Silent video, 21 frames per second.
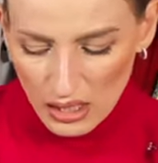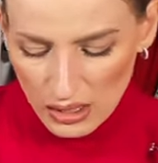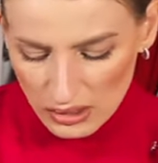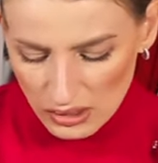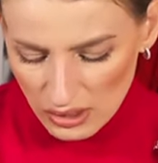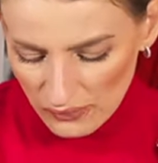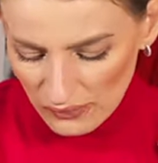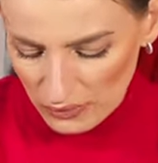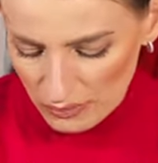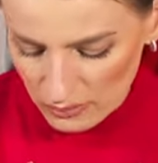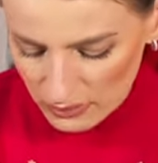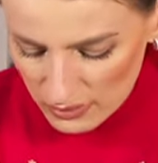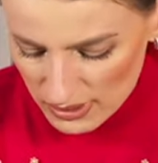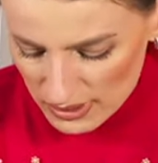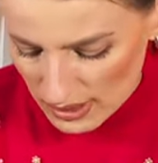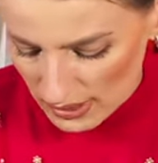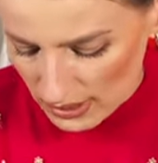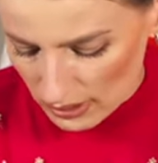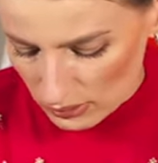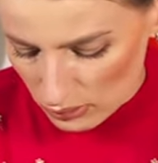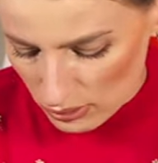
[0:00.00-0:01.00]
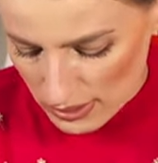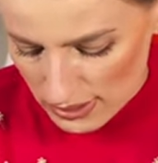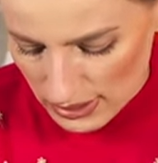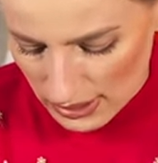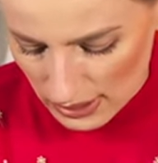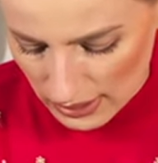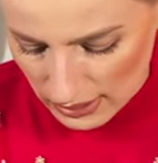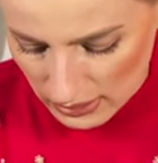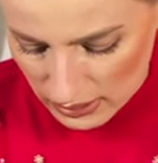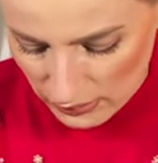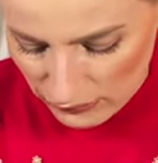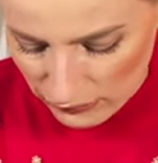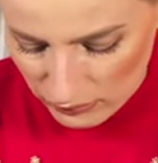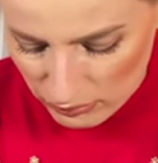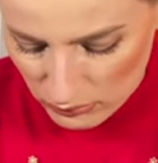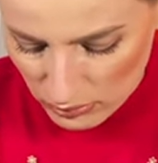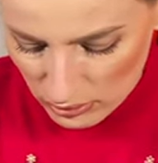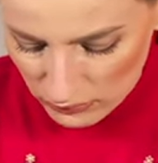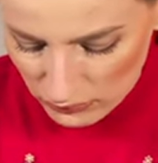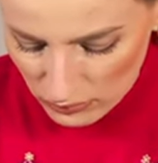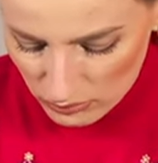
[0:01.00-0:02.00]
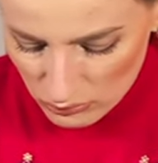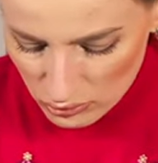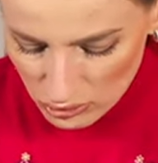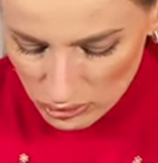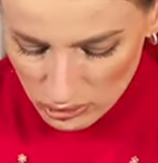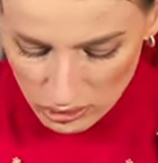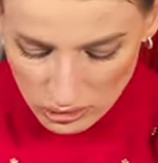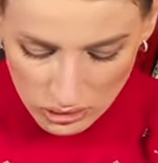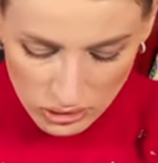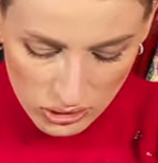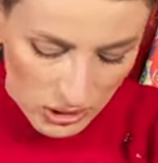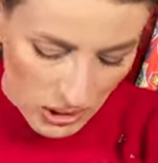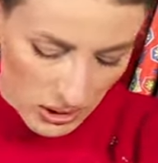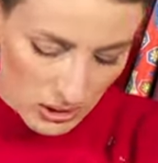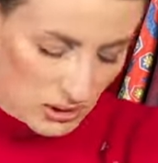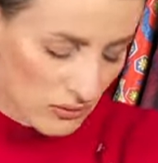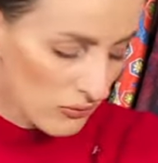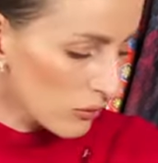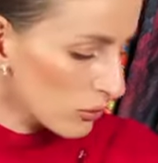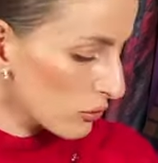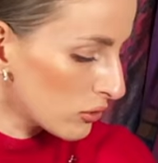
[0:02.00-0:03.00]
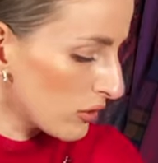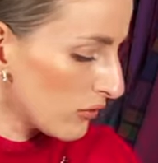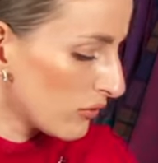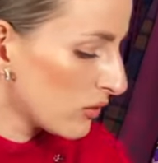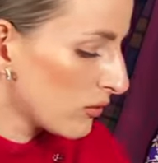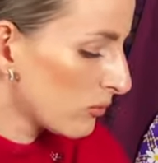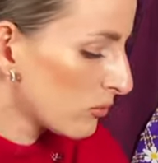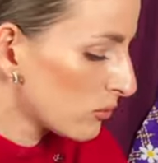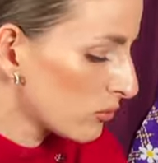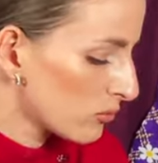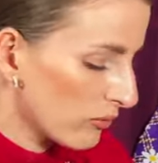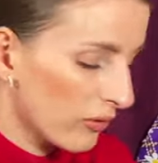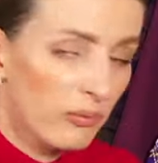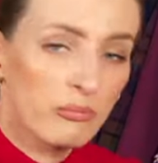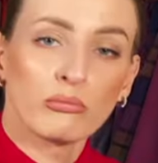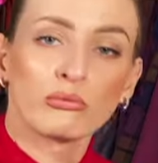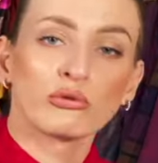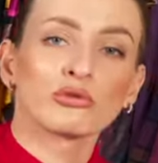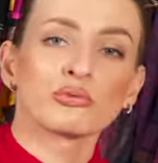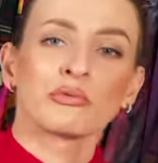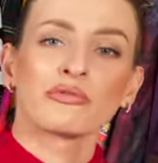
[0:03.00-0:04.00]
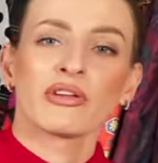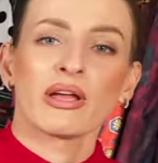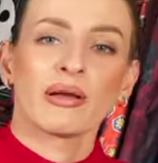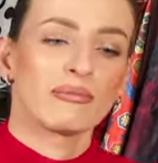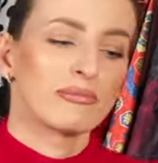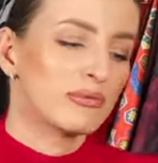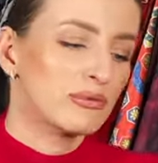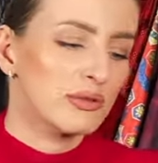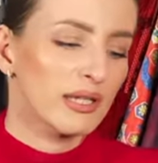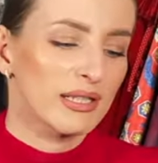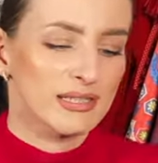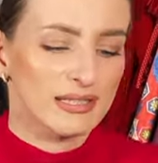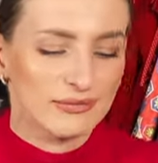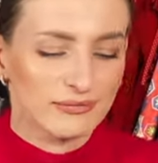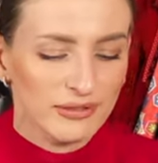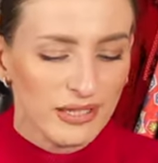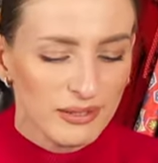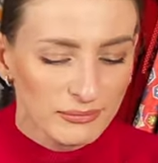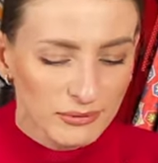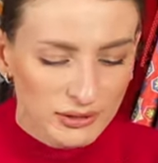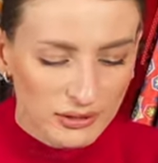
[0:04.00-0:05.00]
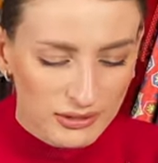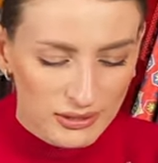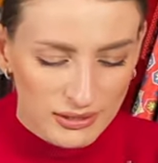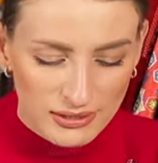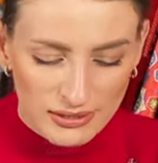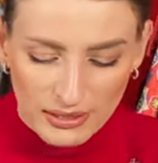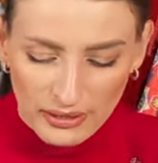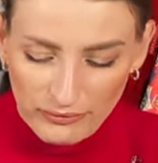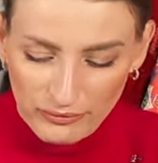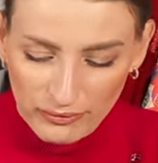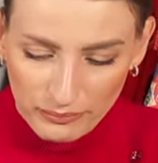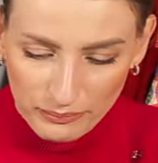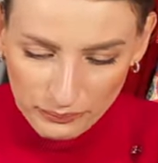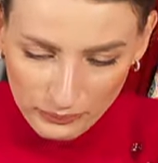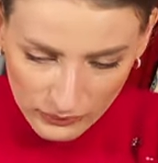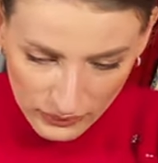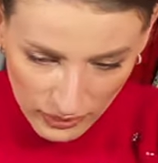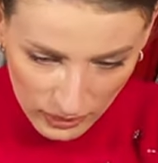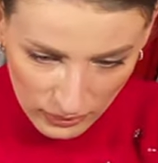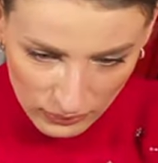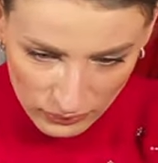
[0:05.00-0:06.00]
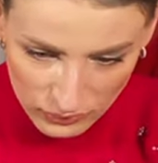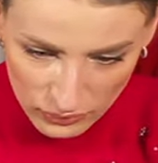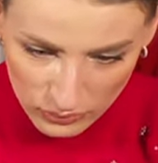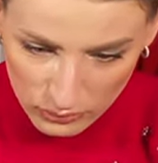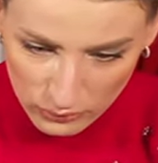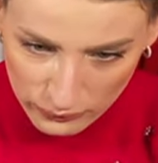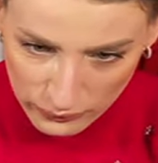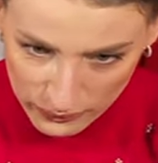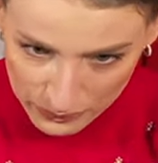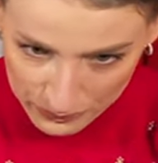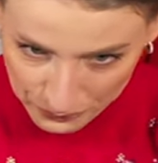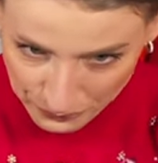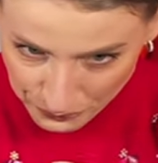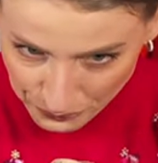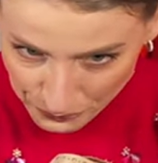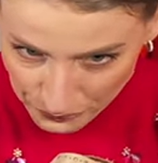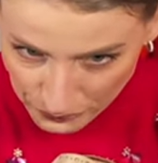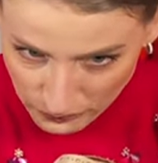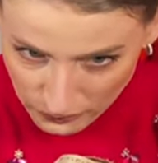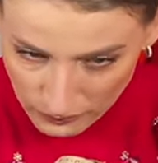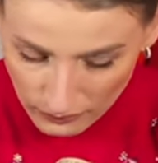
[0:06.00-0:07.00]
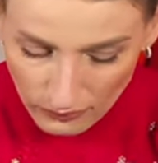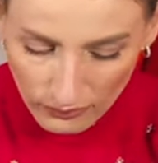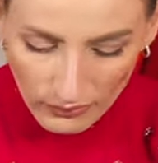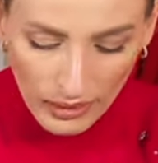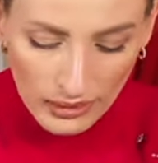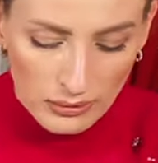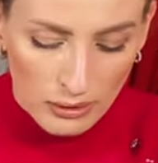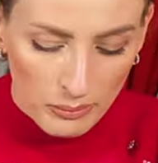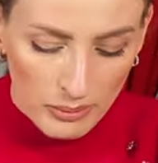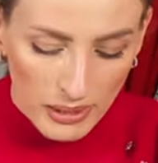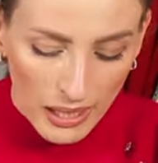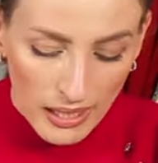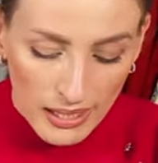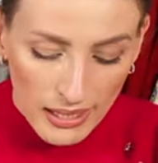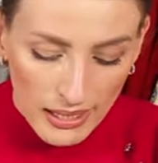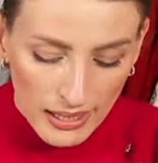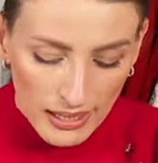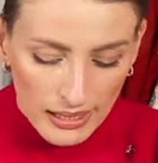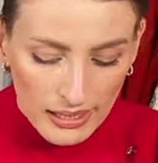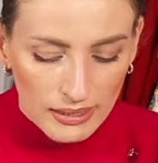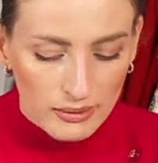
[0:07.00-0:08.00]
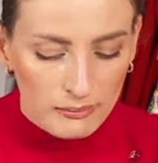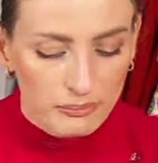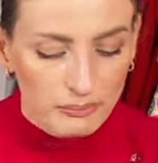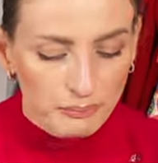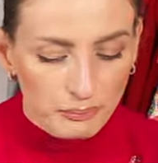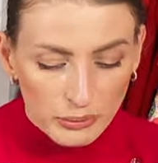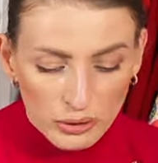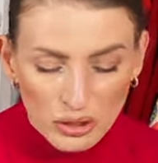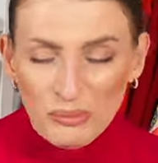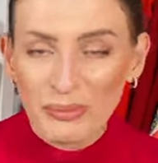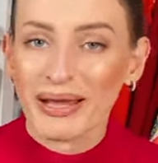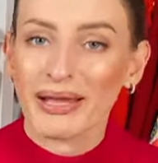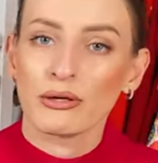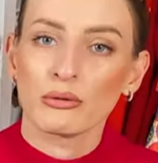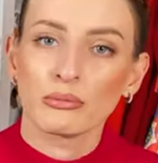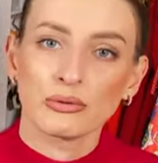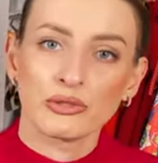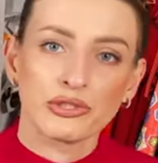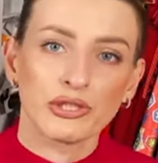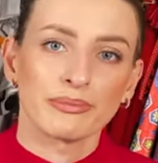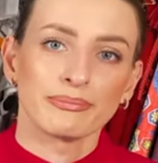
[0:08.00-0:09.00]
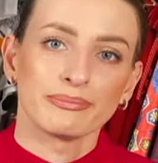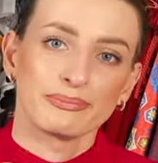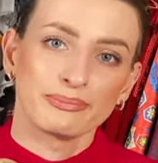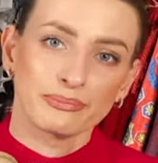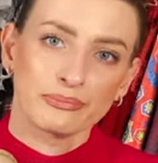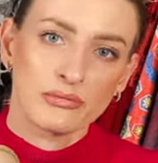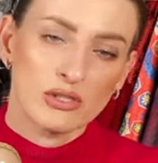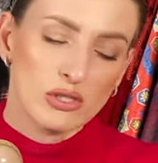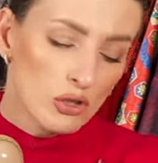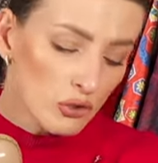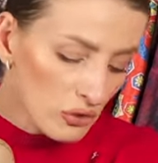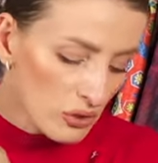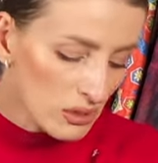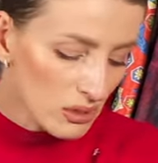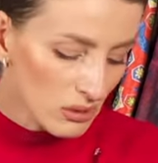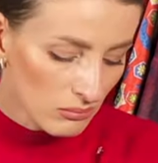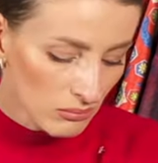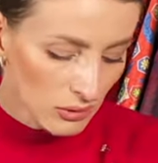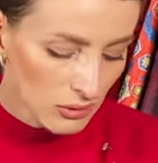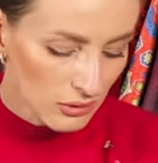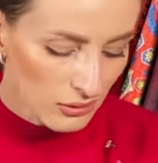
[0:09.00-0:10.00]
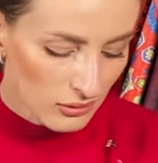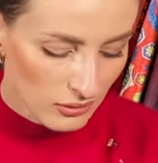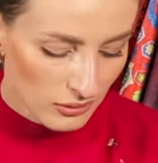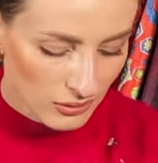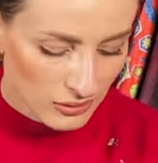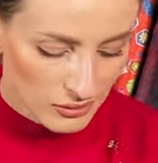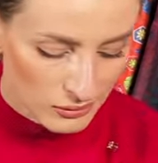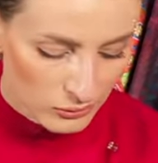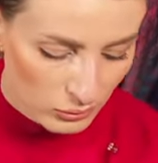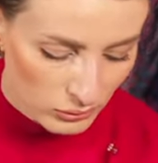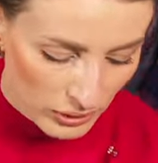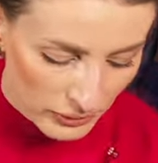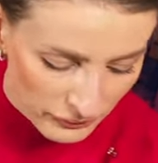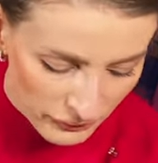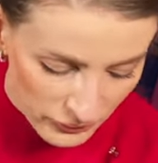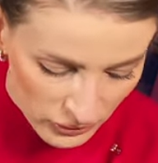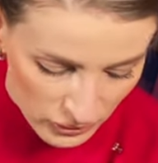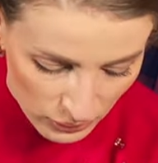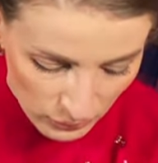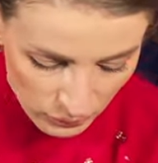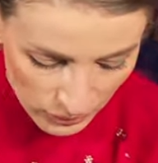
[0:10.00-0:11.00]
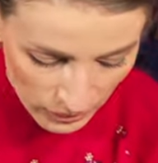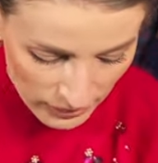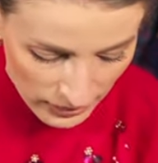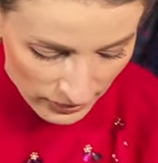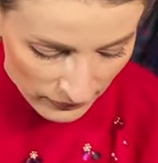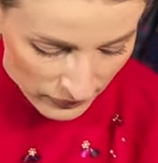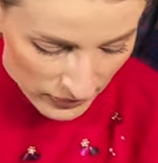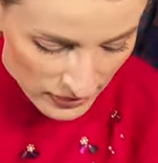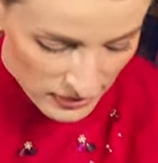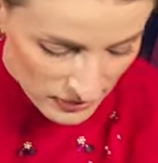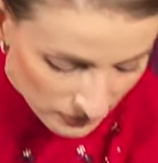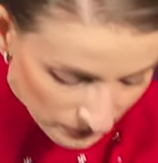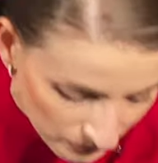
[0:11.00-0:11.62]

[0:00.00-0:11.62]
Nie wiem, cena to jest taka, nie wiem, nie wiem, 34,99, nie wiem, czy Wam już mówiłam. Słuchajcie, wiem, że nic nie wiem, jak to się mówi. Dobra, podobają mi się. Coś z nimi tutaj wyczeruję dla Was.